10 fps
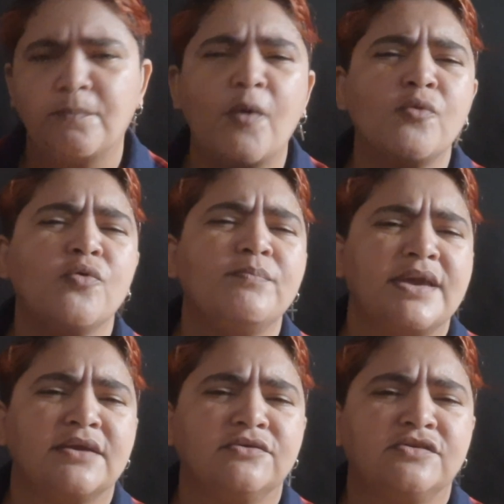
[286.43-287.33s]
pouco
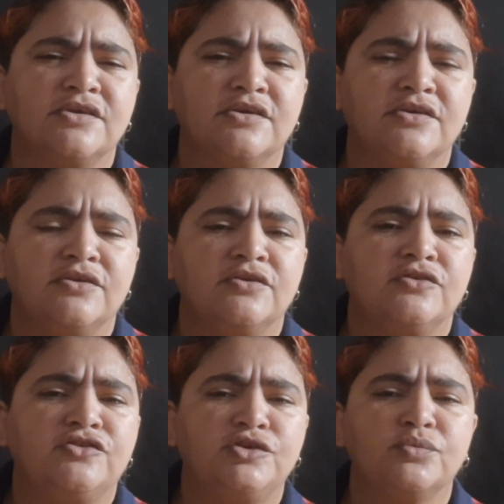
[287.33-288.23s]
menos
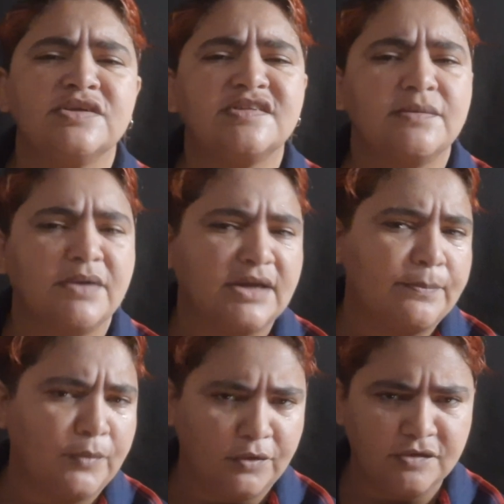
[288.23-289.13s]
de uma semana
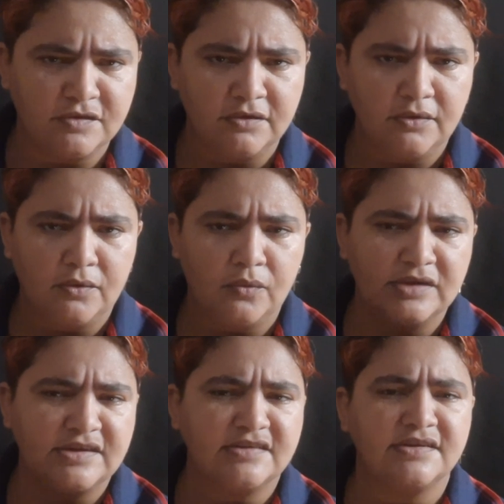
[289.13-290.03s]
após o
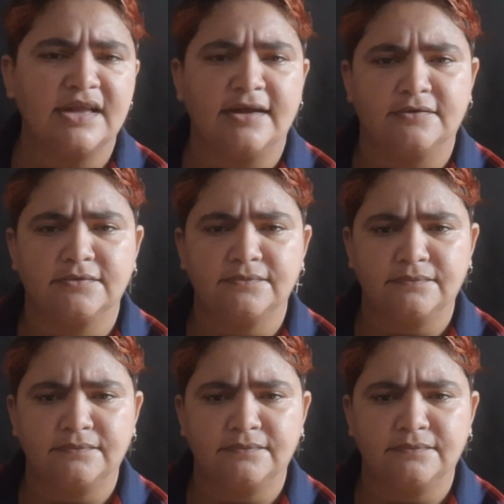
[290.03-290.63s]
assassinato.